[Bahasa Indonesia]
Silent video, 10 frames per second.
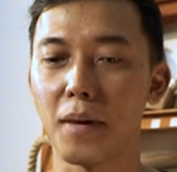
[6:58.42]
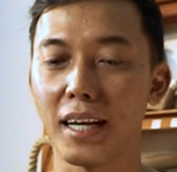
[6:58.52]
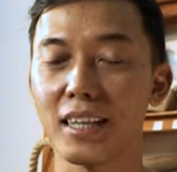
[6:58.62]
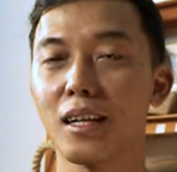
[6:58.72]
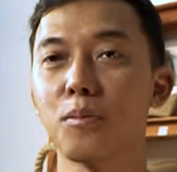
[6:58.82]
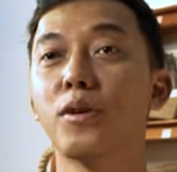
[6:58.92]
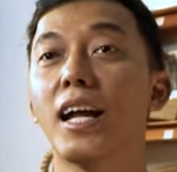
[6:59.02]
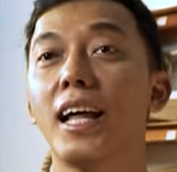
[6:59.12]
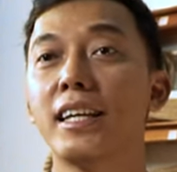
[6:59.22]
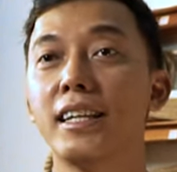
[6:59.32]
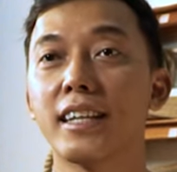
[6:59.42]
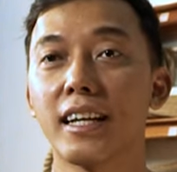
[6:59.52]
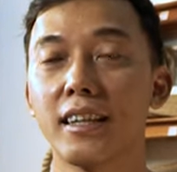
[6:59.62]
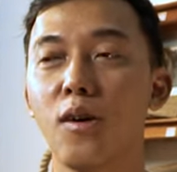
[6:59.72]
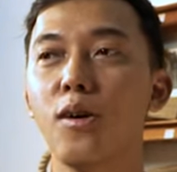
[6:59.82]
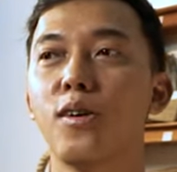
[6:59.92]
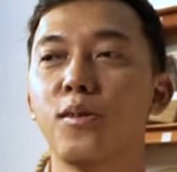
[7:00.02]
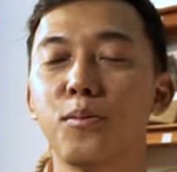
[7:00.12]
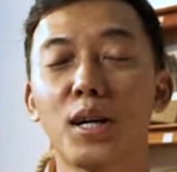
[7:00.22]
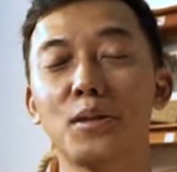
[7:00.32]
makin terbuka lagi nih ternyata oh
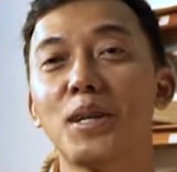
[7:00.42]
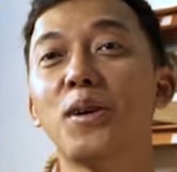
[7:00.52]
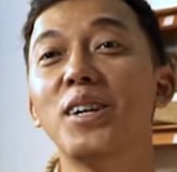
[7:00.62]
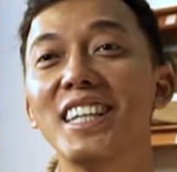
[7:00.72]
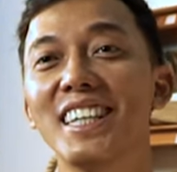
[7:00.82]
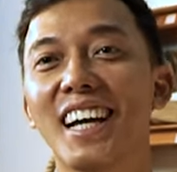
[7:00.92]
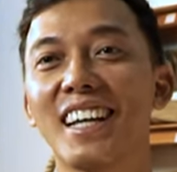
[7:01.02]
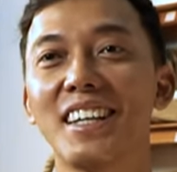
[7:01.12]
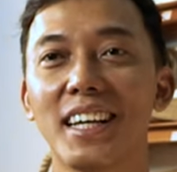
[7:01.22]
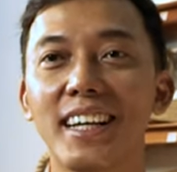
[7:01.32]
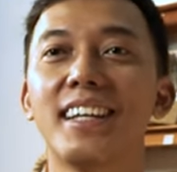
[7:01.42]
bukan cuma goni nih, ada